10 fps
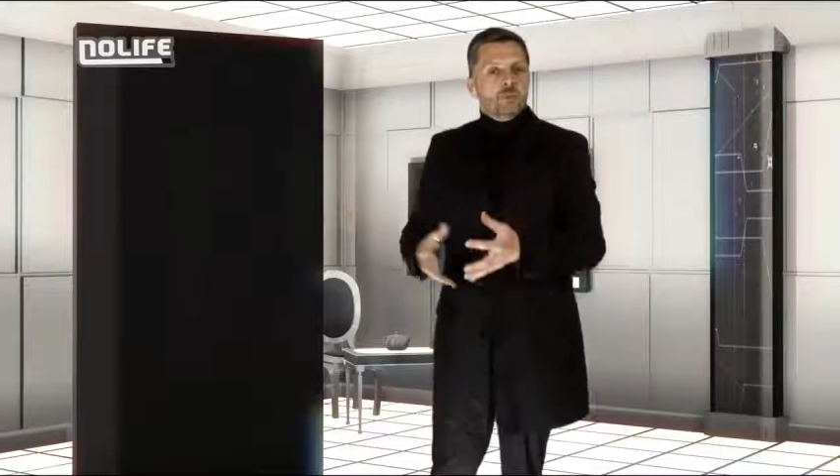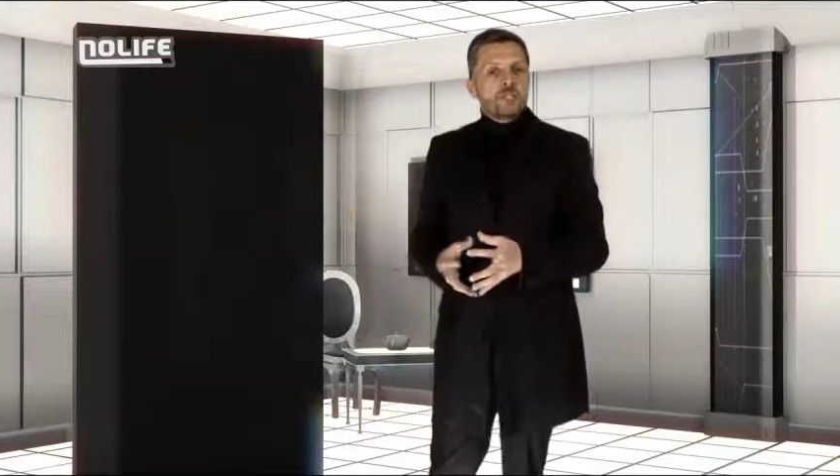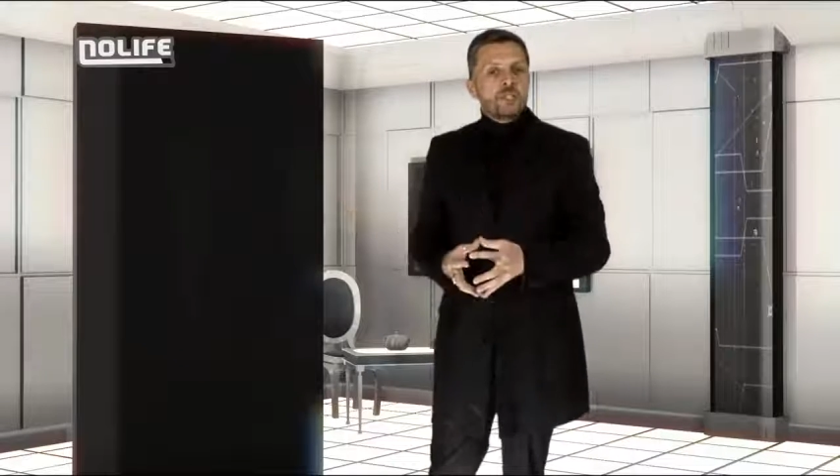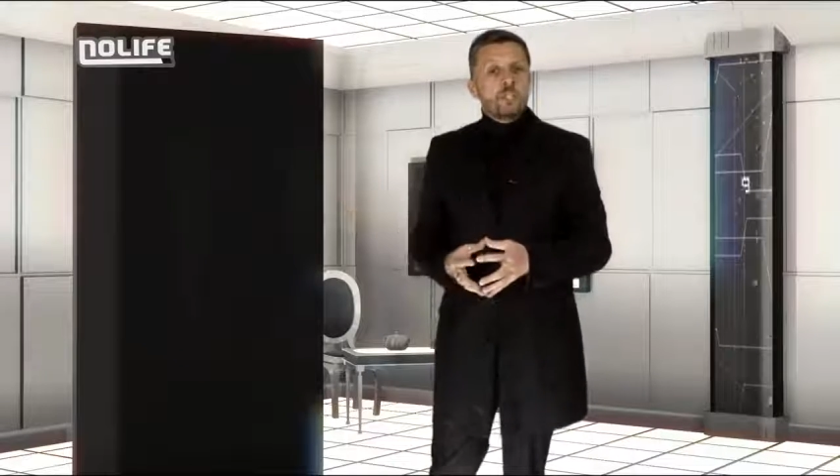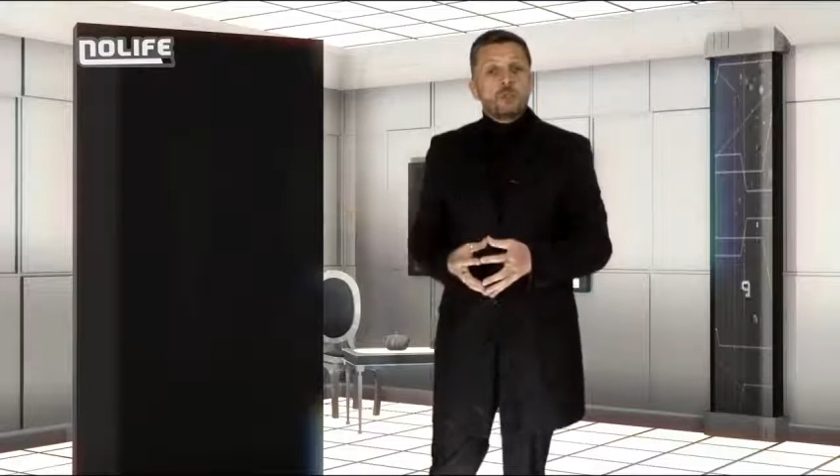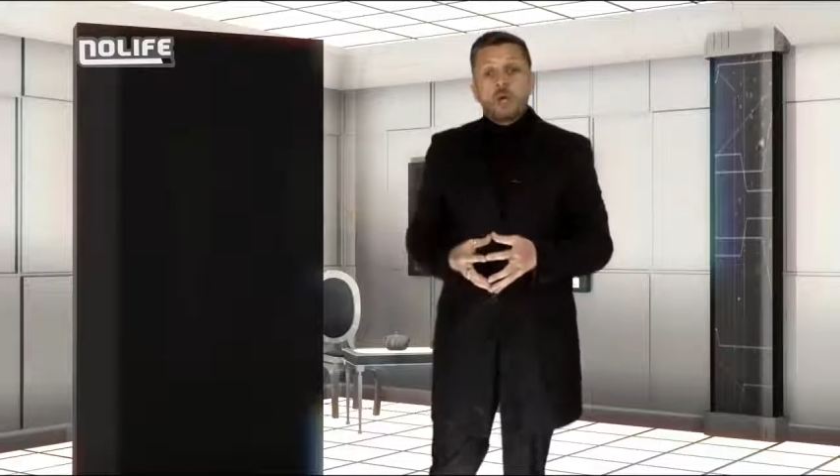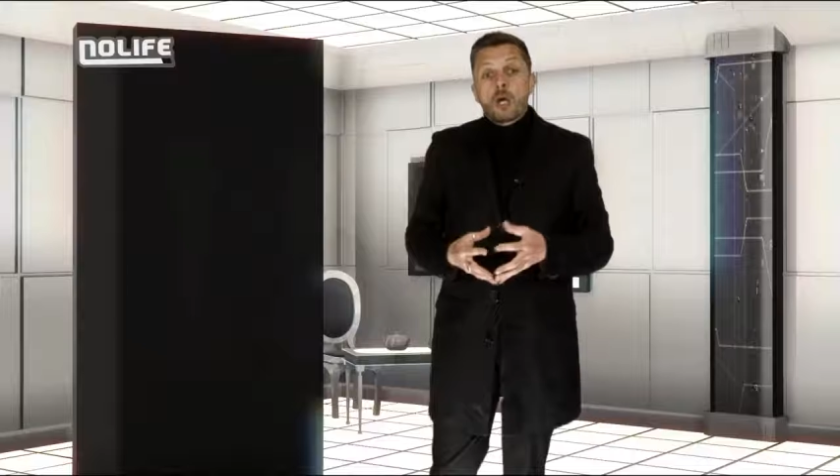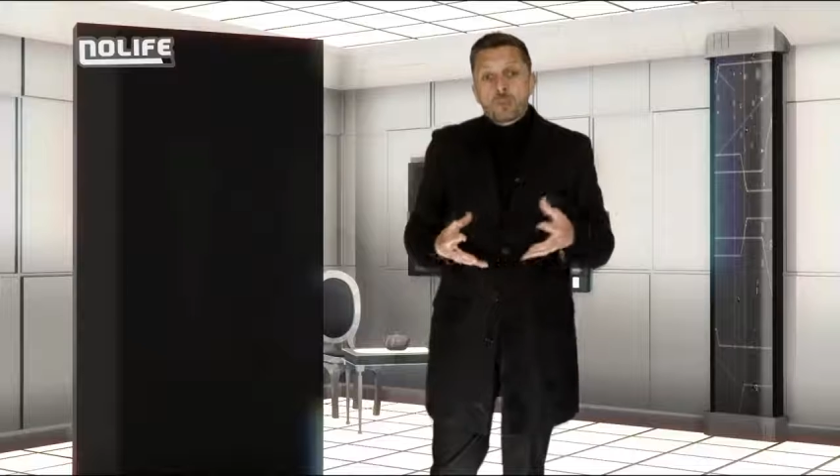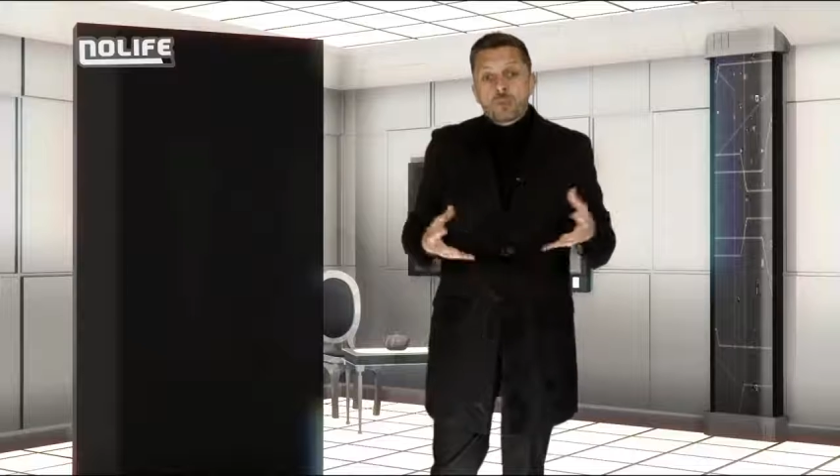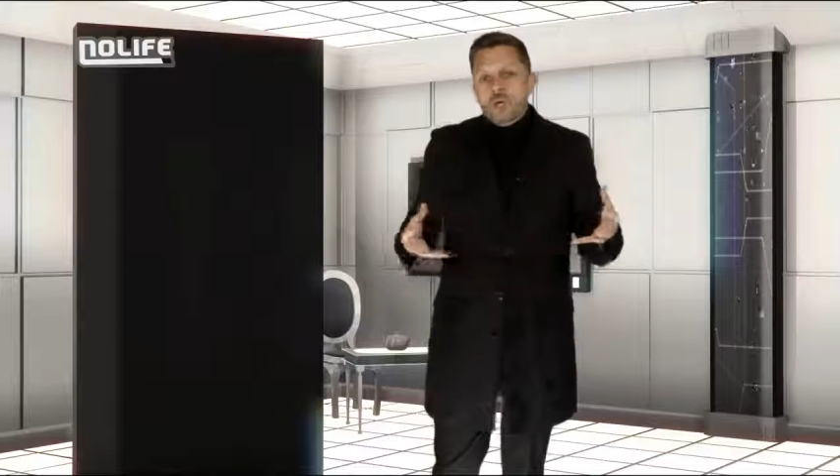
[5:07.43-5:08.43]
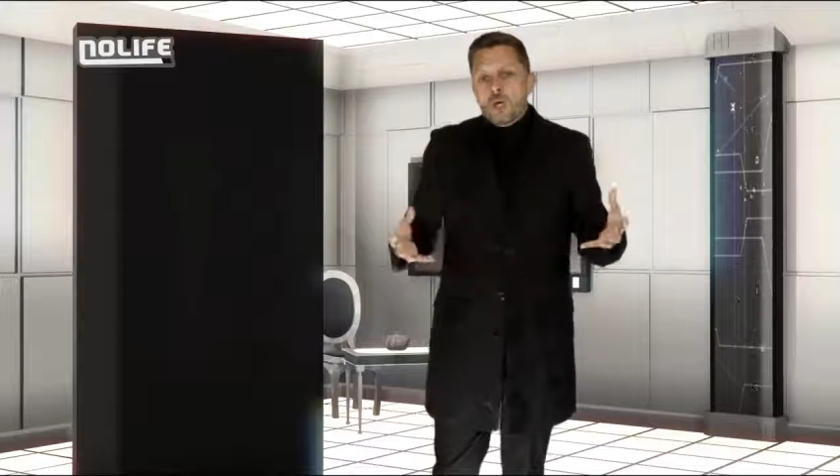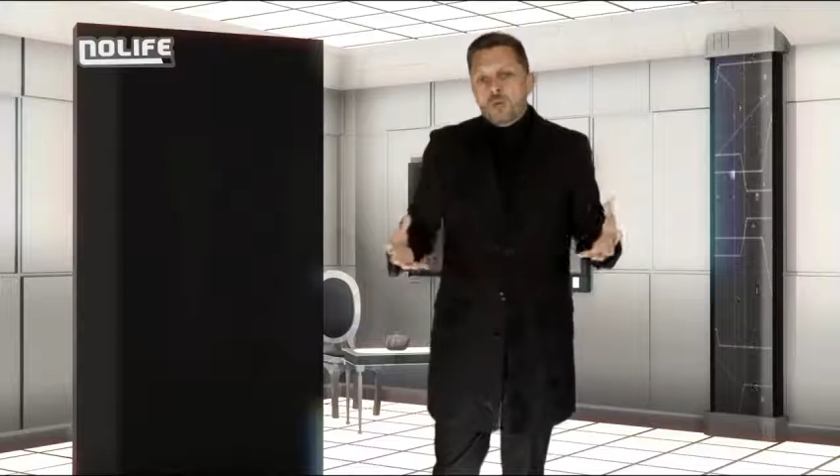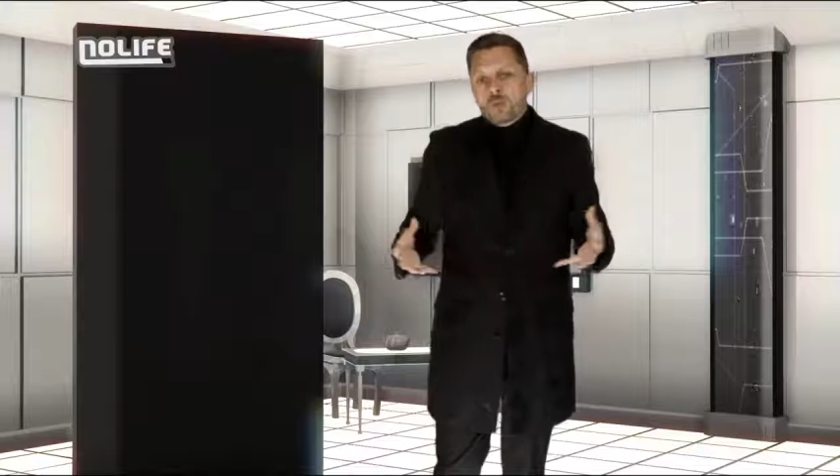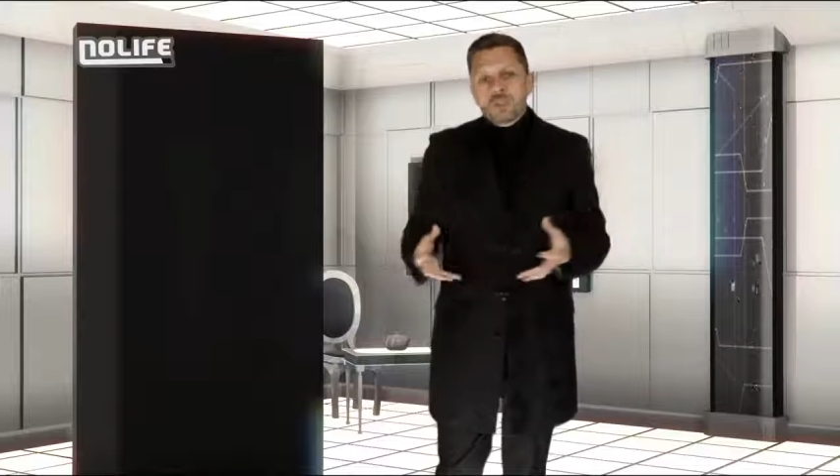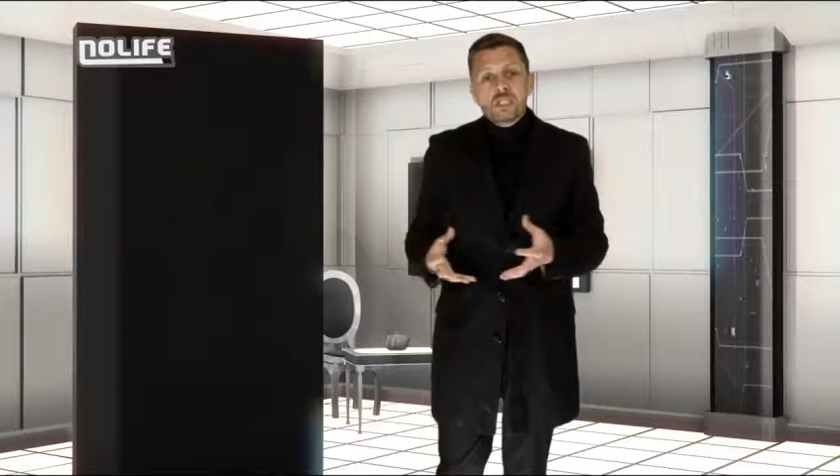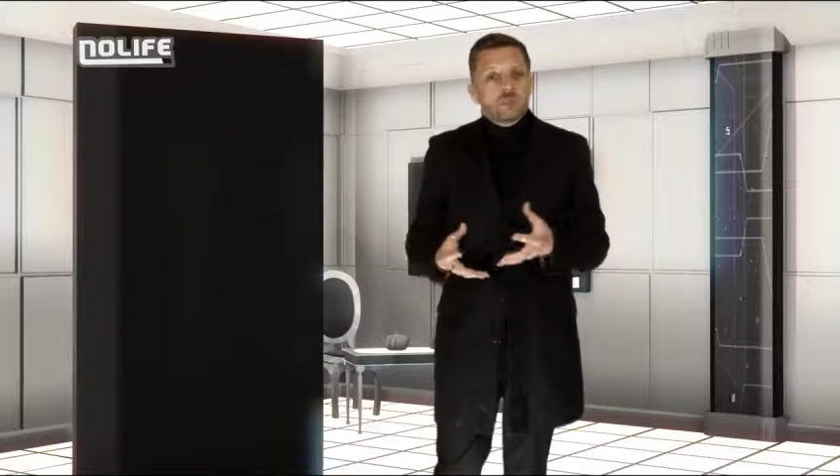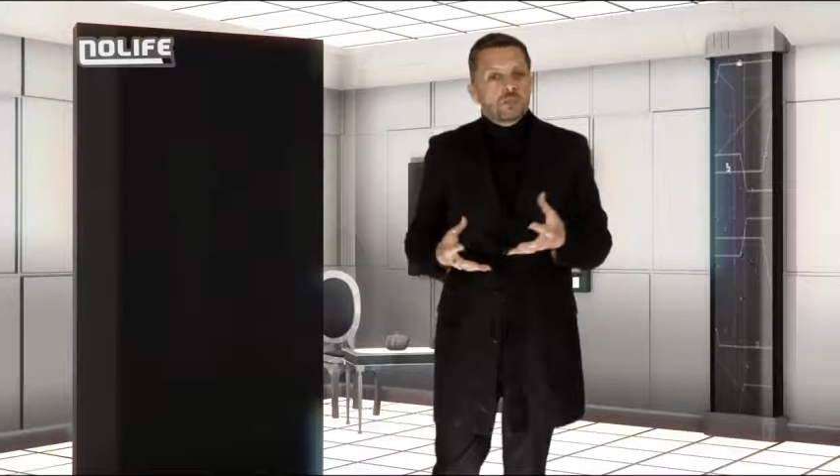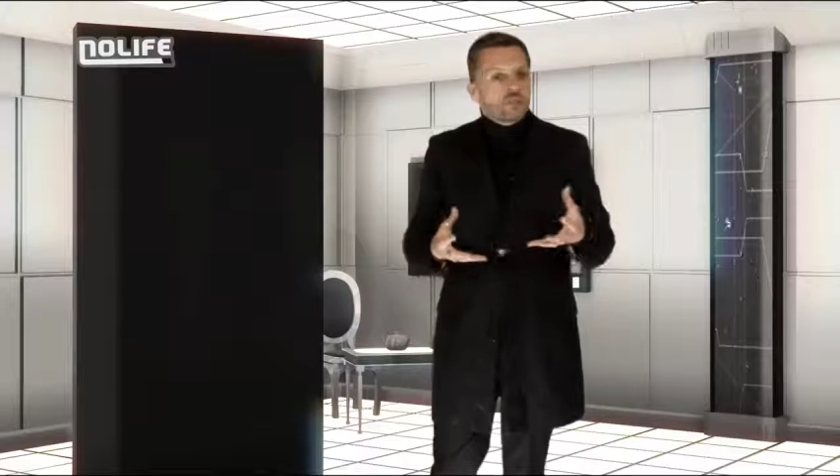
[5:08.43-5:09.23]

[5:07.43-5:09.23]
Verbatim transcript: machines en leur apprenant à reconnaître